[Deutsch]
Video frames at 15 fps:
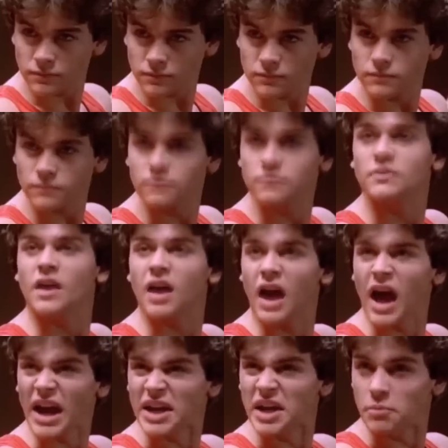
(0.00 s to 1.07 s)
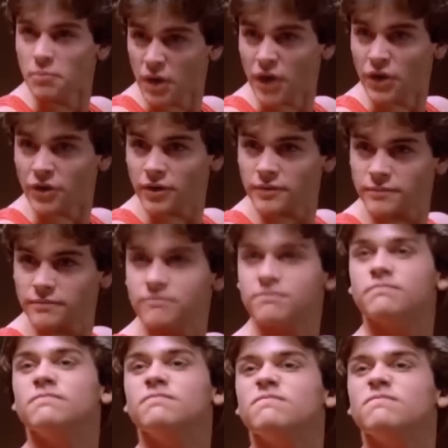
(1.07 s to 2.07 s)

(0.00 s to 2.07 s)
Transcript: Gut, ich werde noch besser.